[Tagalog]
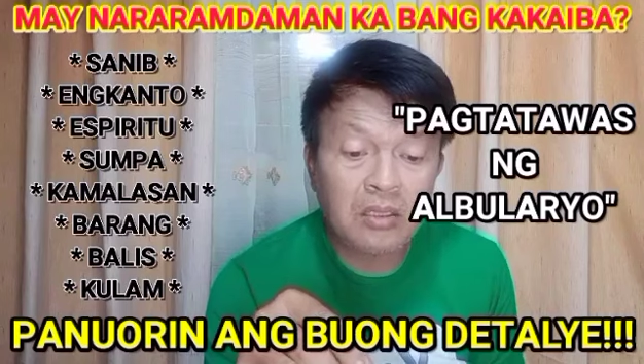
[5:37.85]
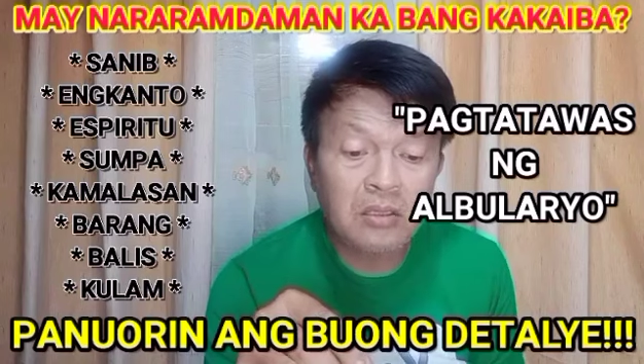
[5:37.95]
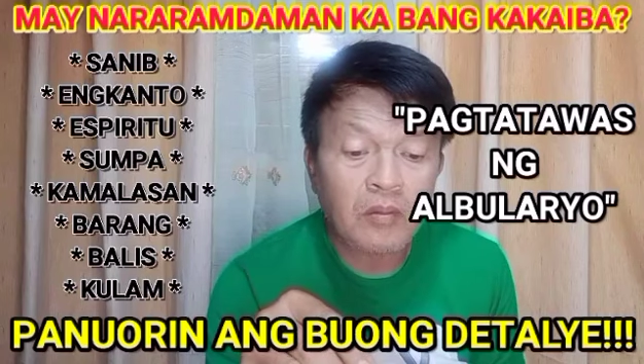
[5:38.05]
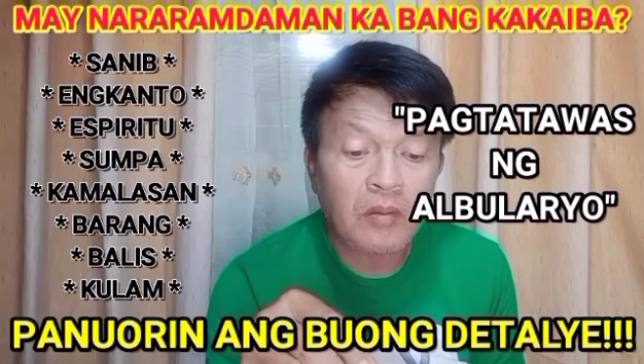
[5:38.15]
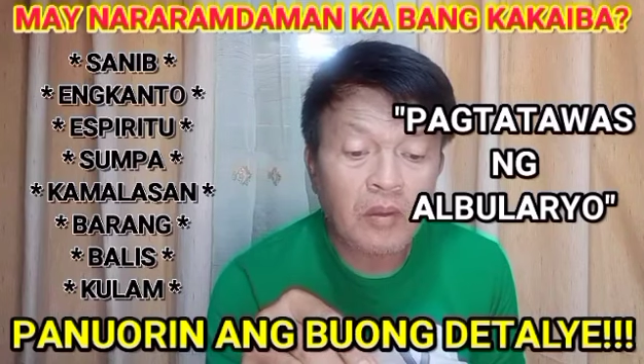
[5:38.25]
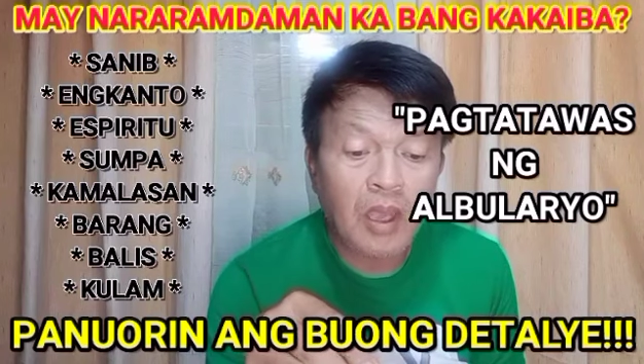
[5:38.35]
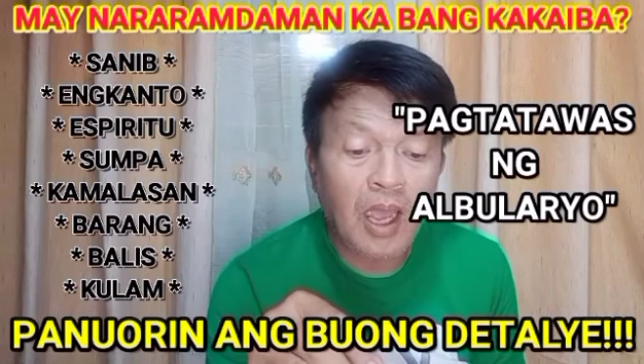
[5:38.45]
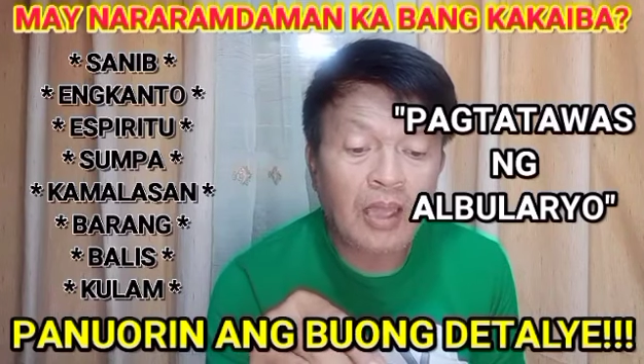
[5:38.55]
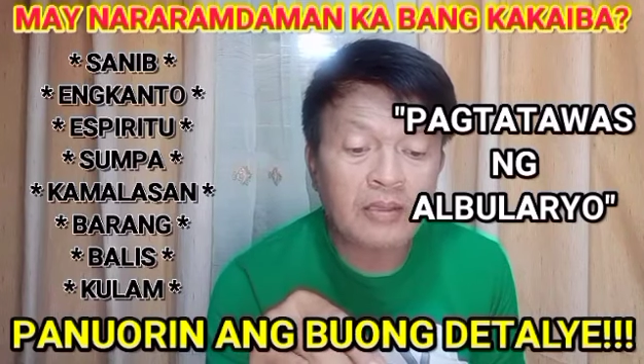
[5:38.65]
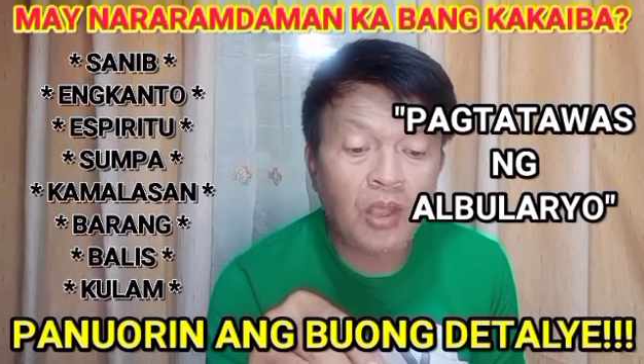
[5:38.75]
ang
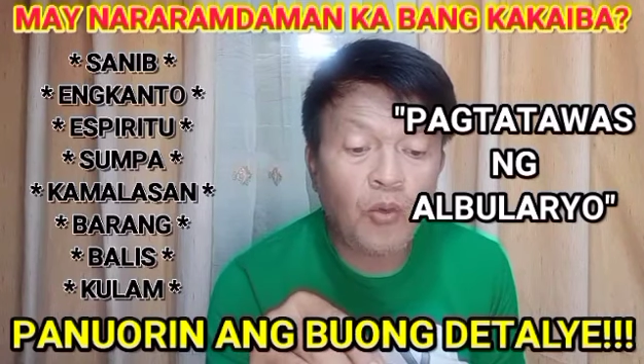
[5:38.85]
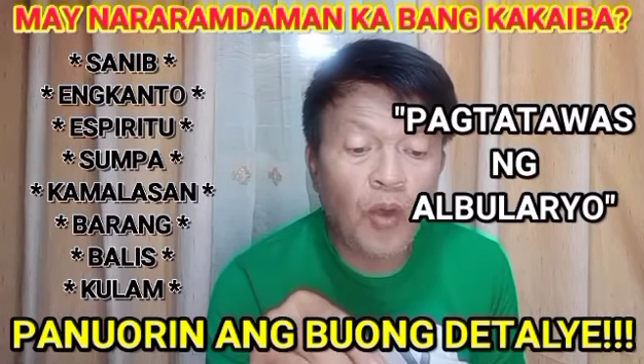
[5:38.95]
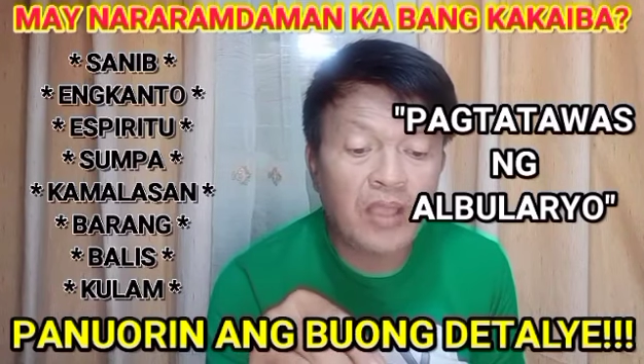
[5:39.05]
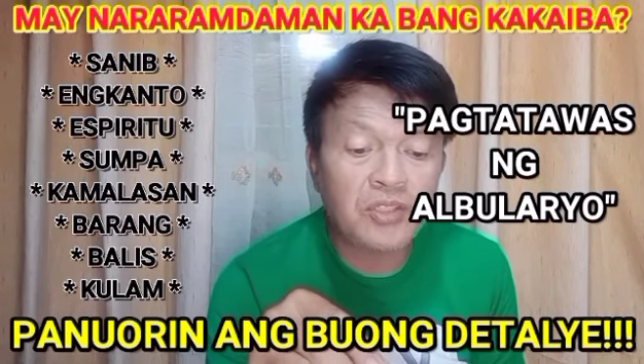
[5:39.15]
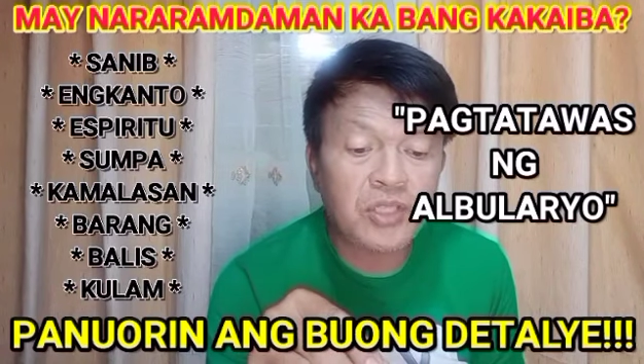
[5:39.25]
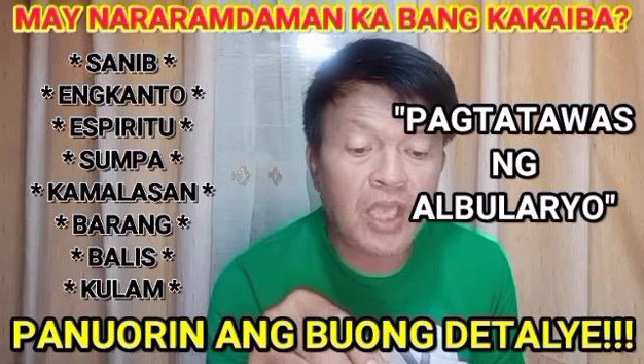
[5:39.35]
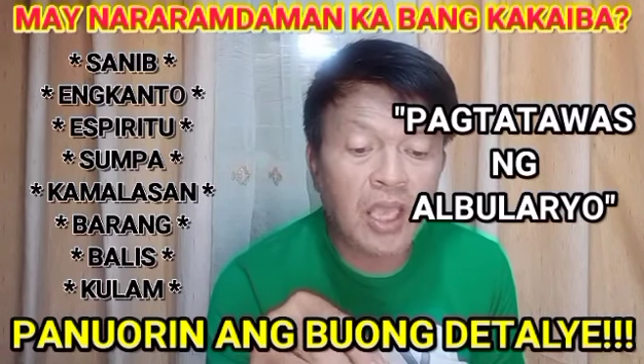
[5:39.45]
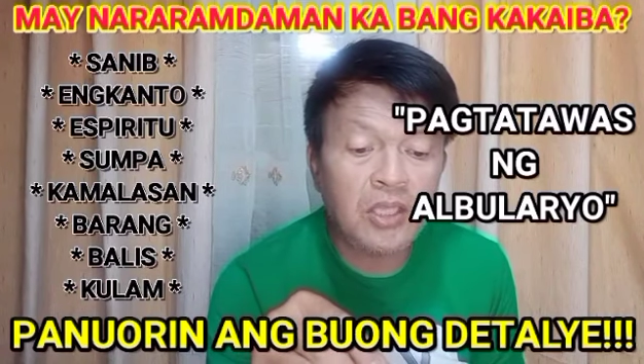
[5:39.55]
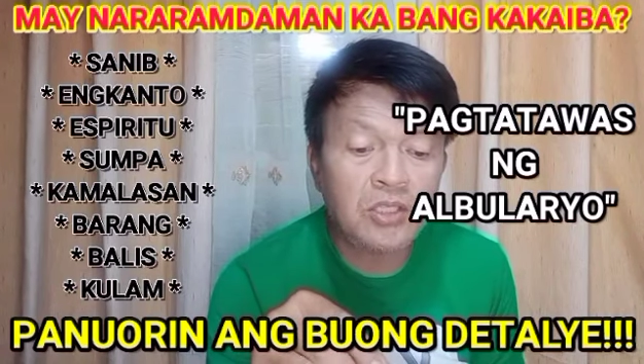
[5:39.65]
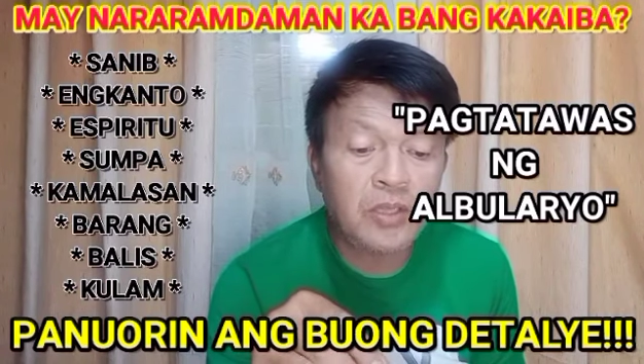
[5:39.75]
ating
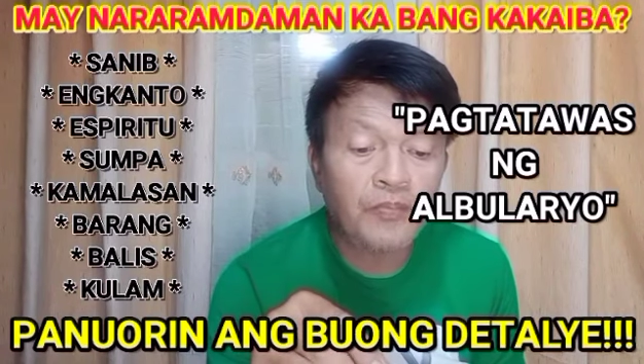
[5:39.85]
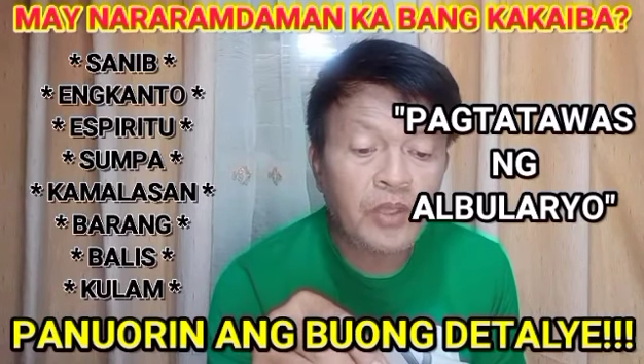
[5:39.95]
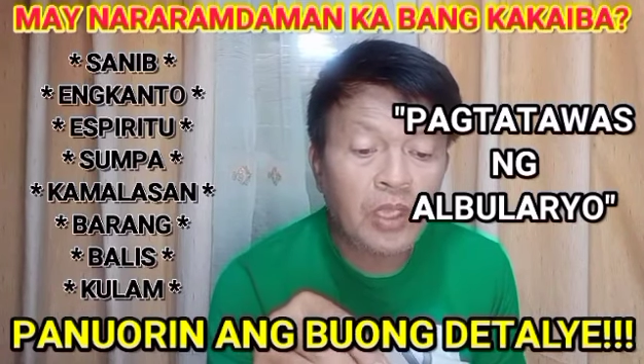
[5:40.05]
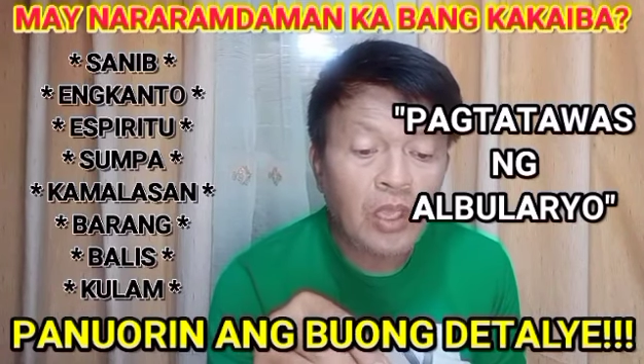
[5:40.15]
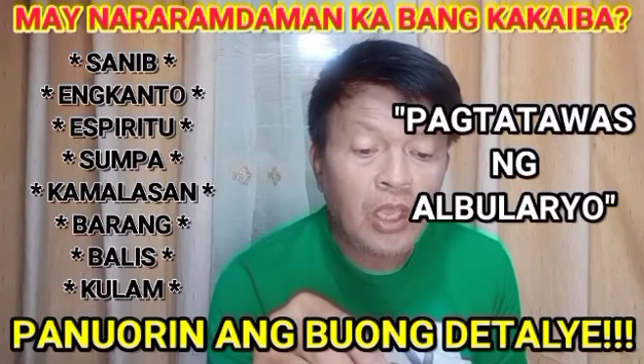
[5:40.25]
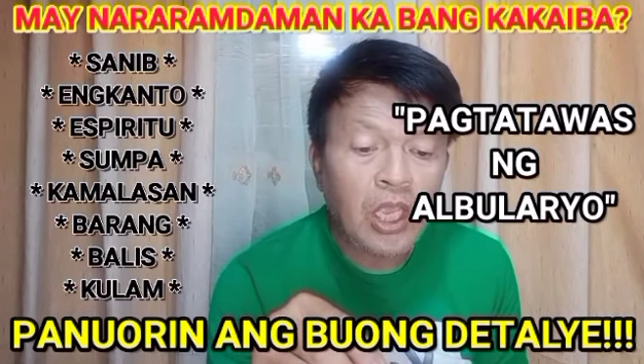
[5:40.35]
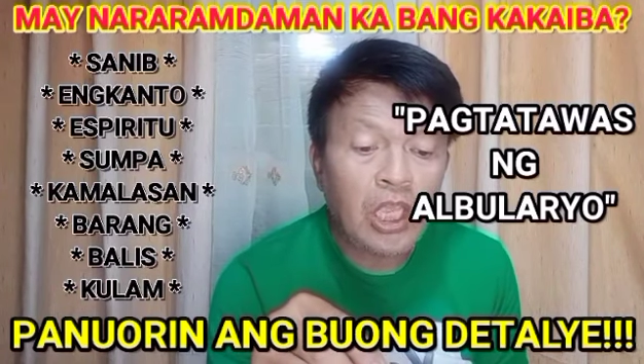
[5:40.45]
white sage.